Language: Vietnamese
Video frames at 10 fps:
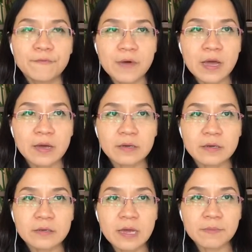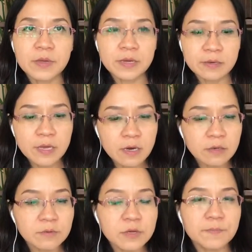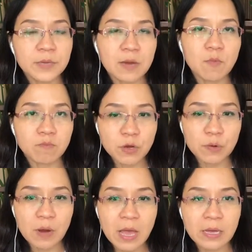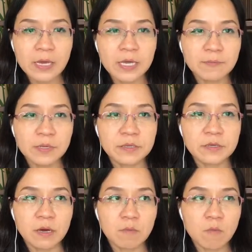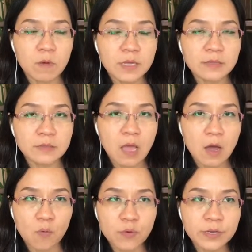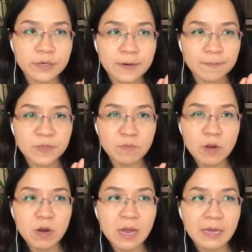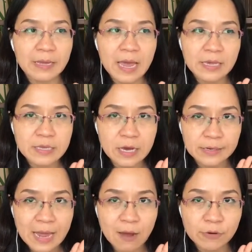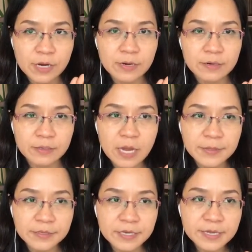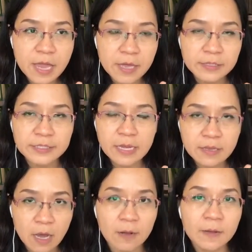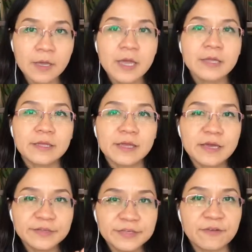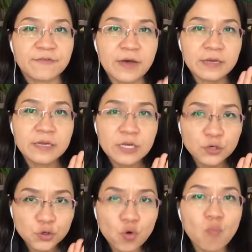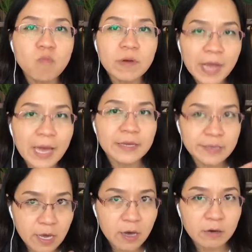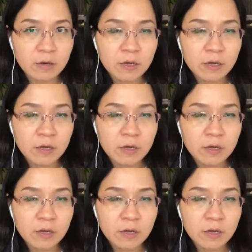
và đặc biệt nhớ dùm nga một điều là khi mình nhận cái tờ quyết định trong đó là ngày giờ nào đến lên ký tên xác nhận thì các anh chị phải đi đúng ngày giờ